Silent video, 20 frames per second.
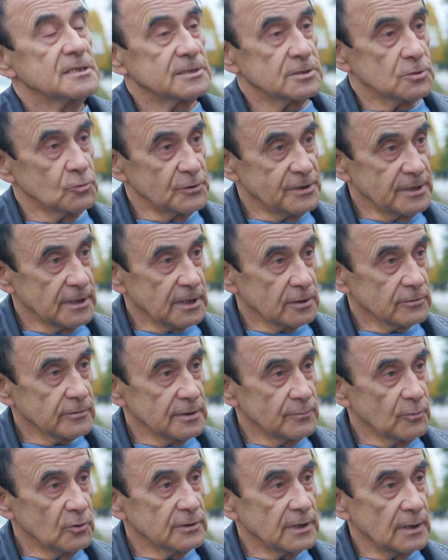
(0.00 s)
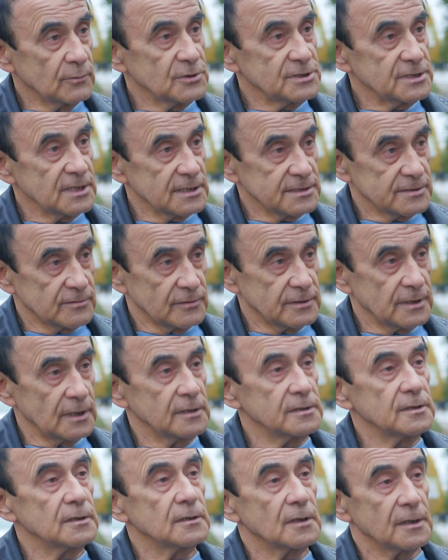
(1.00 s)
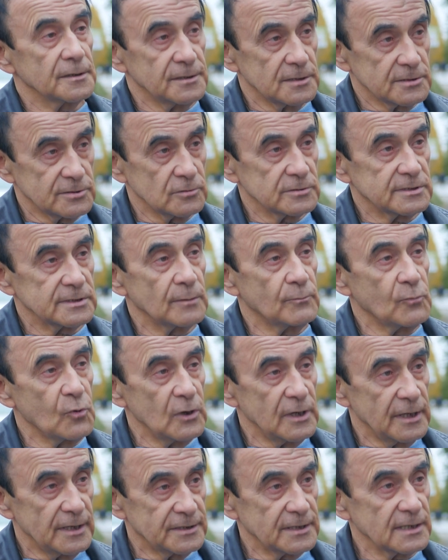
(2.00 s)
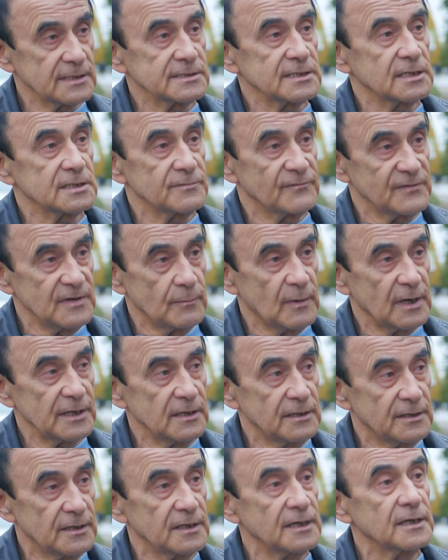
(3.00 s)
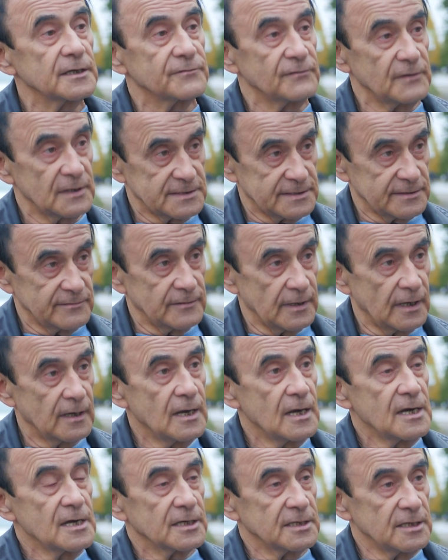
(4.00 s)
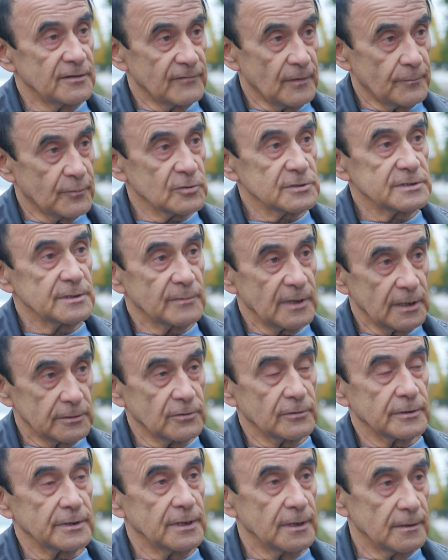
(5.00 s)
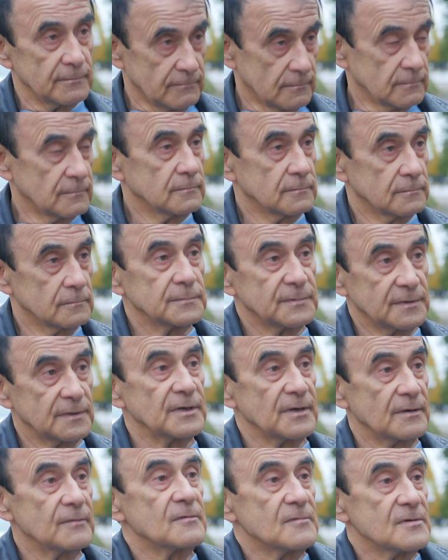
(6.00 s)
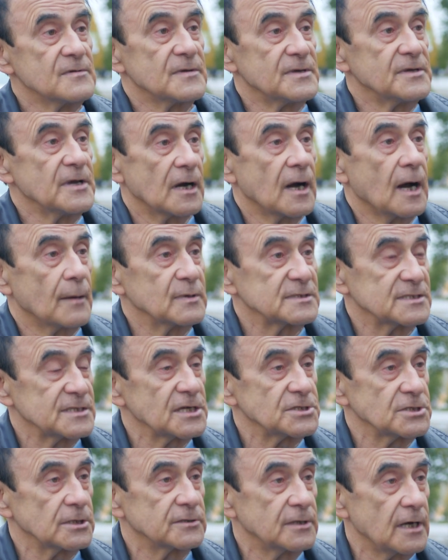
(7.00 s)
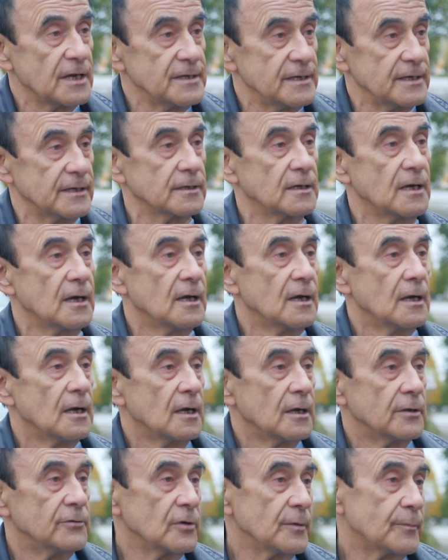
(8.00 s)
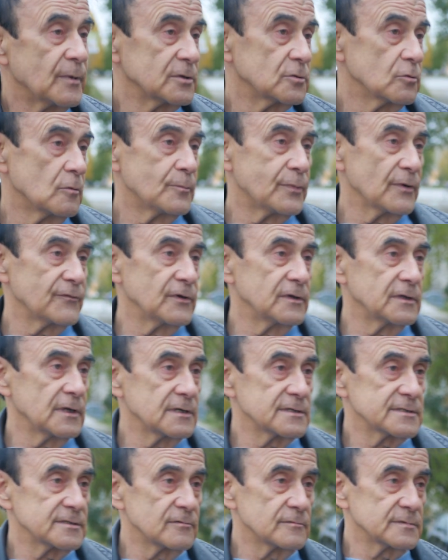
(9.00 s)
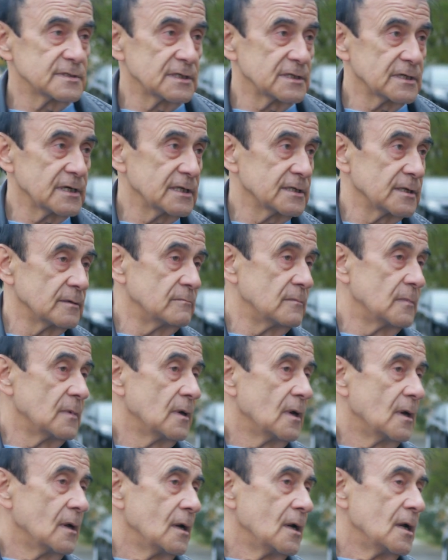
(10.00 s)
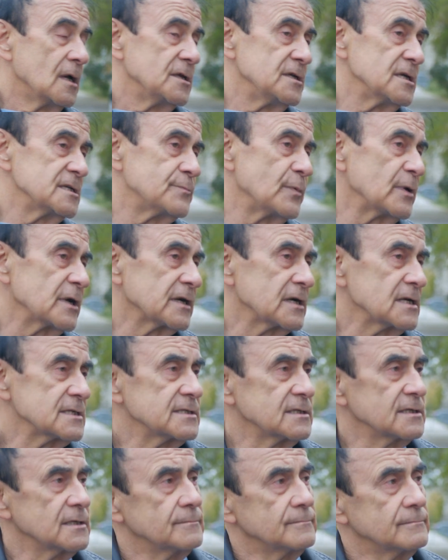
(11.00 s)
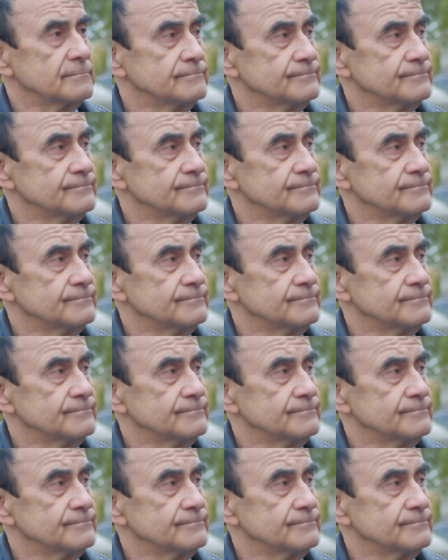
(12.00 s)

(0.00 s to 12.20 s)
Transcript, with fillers: судьи, которые будут там участвовать, они отнесутся более, так скажем, внимательно и ответственно к тем вопросам, которые я обозначил для них. Ну и потом по финансовым затратам. Есть прекрасная